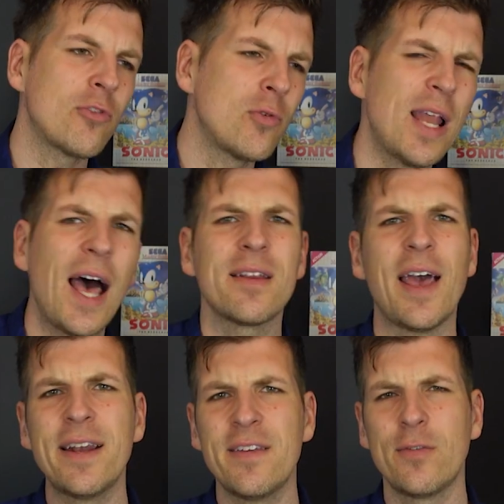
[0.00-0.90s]
Schokolade
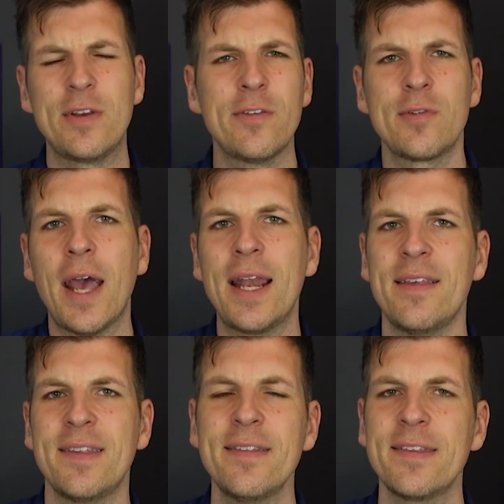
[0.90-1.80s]
eigentlich so nicht so ein
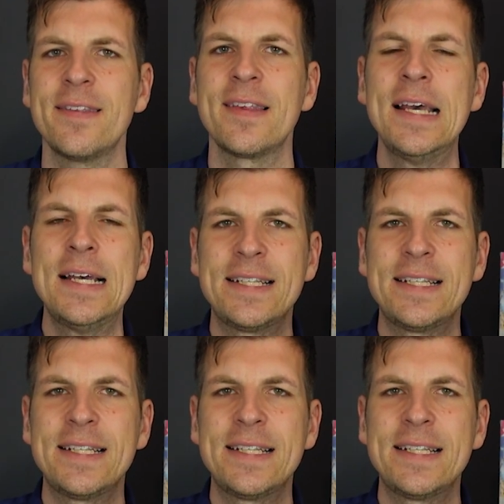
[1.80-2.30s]
geiler Satz ist.